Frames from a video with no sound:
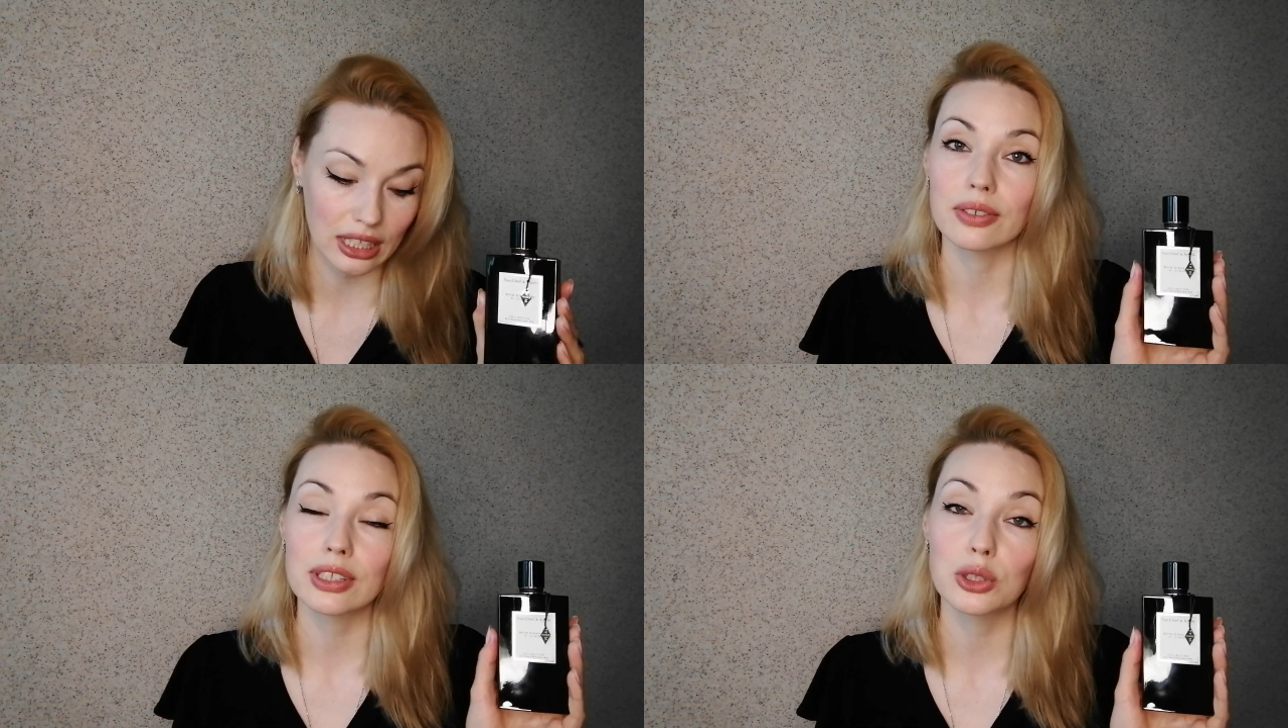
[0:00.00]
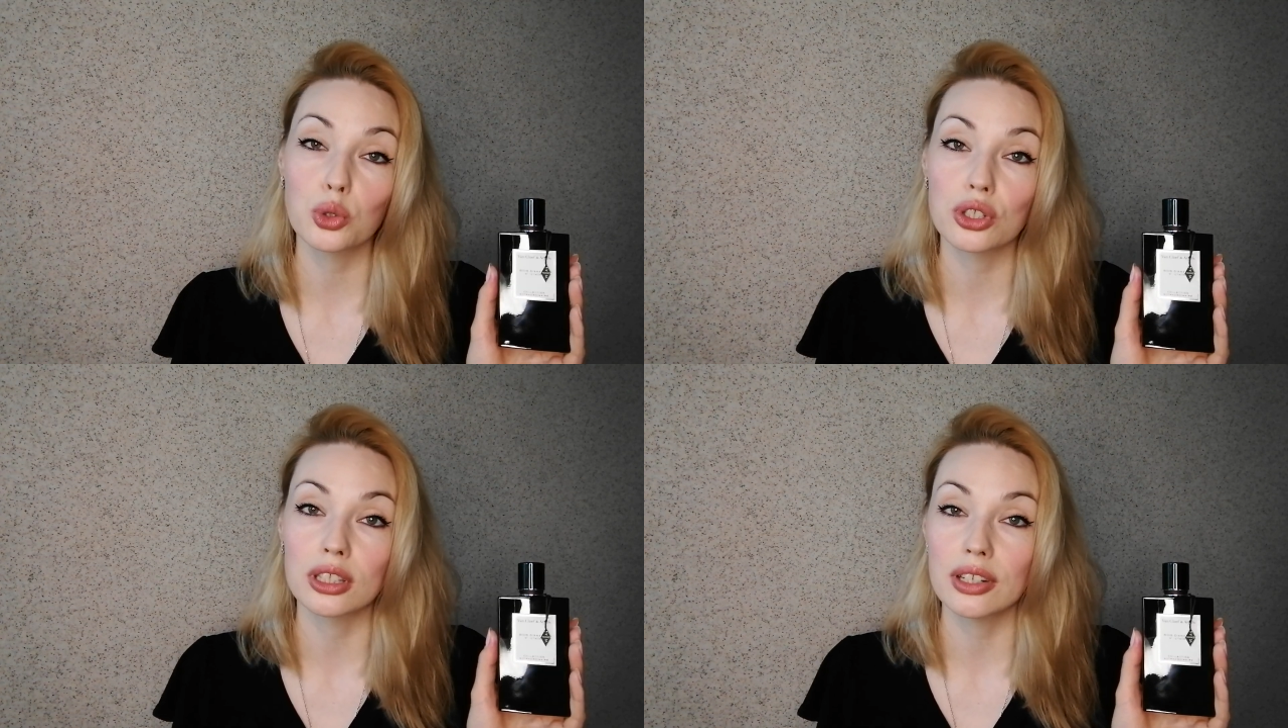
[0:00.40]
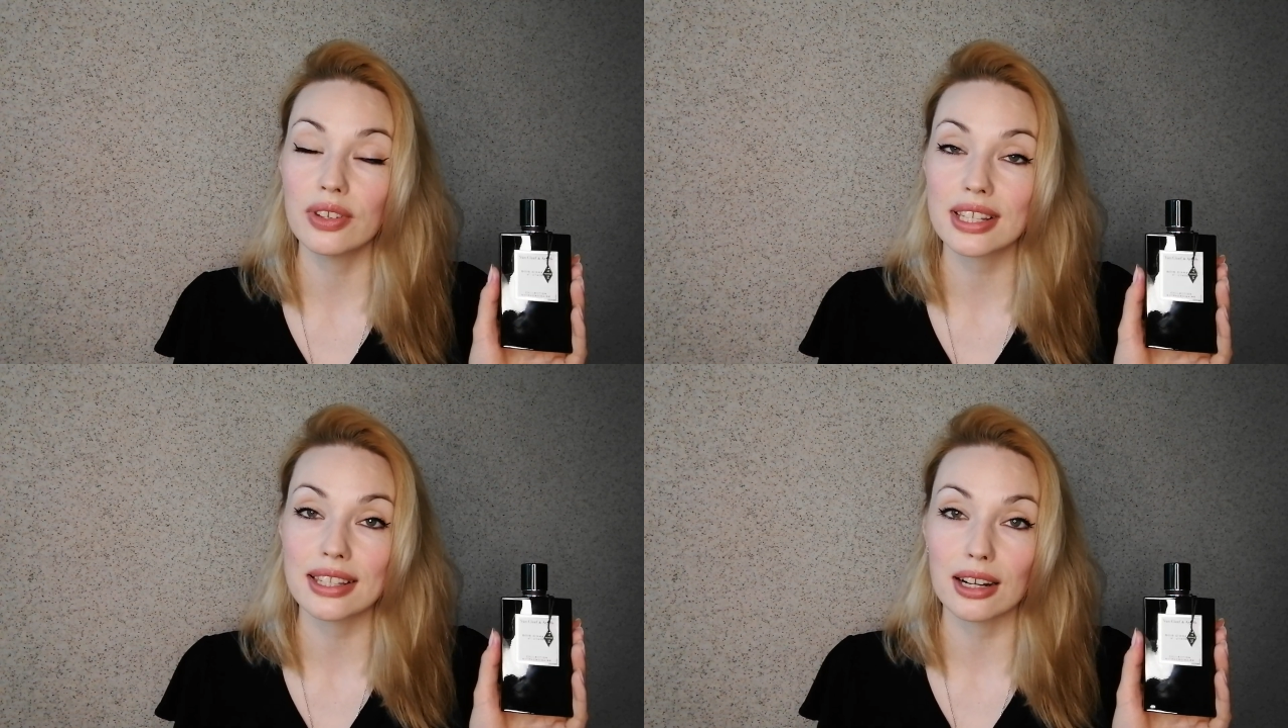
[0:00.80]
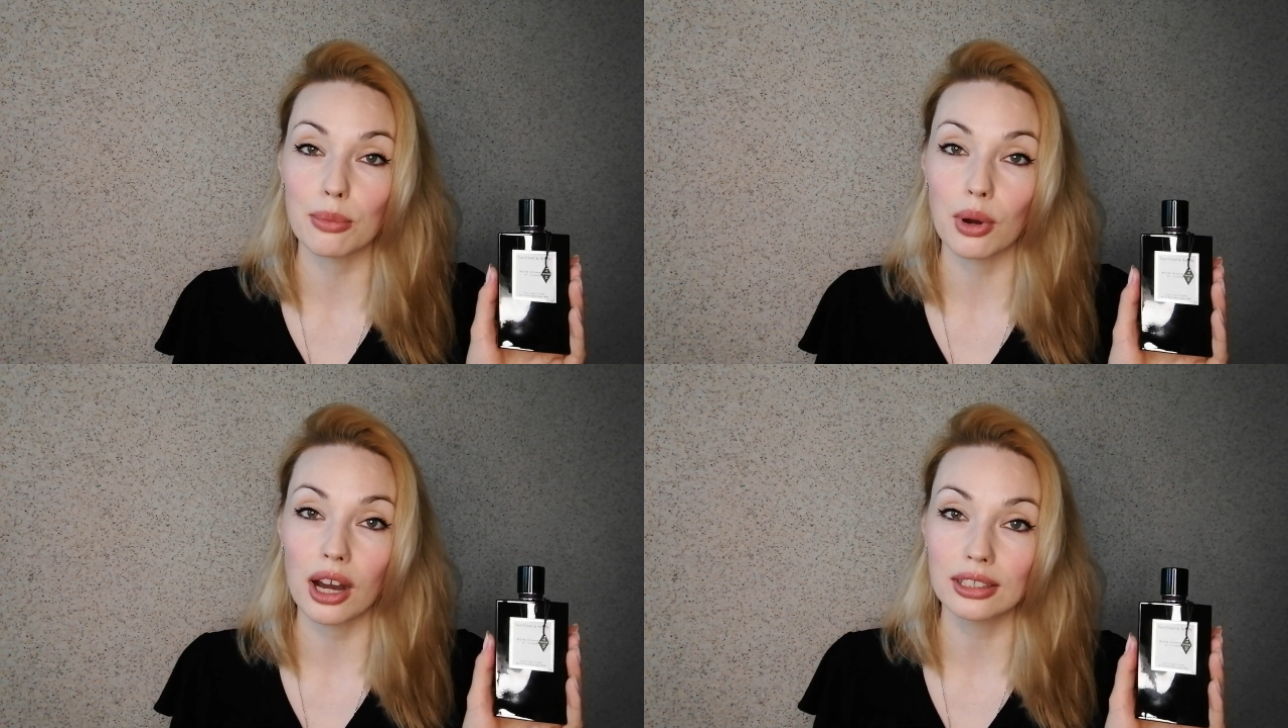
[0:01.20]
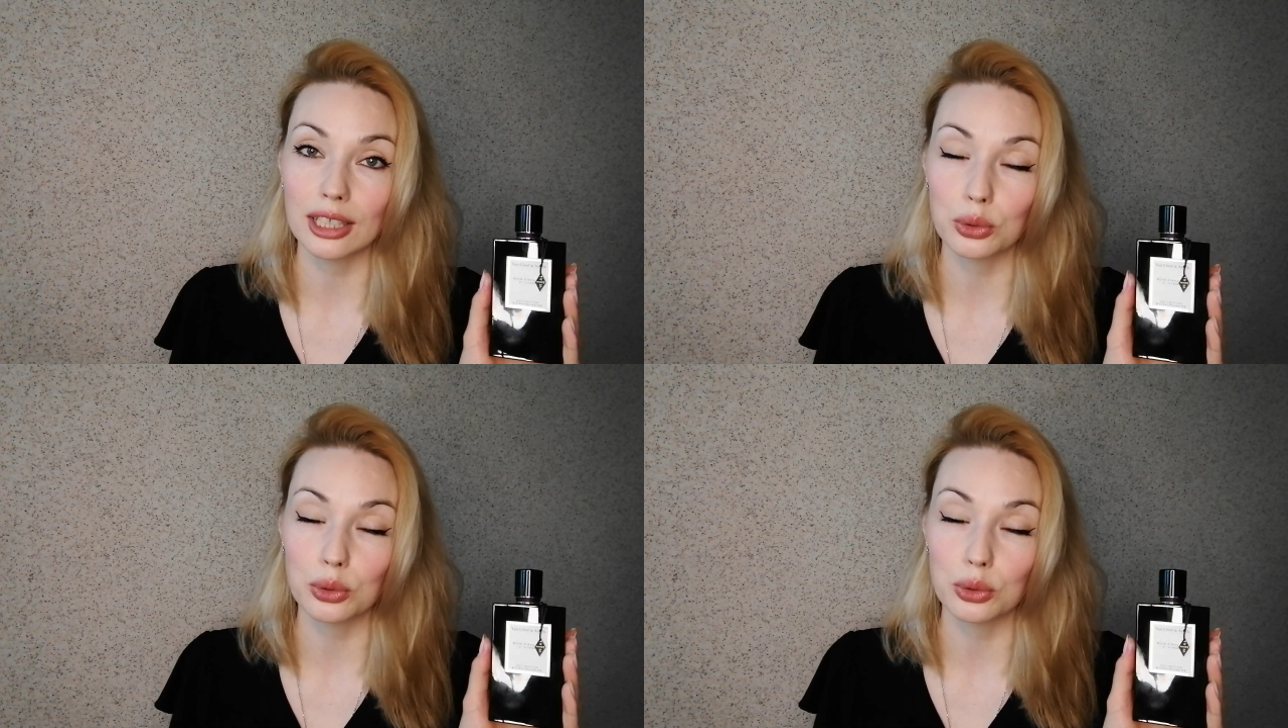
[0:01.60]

Это восточно-древесный аромат,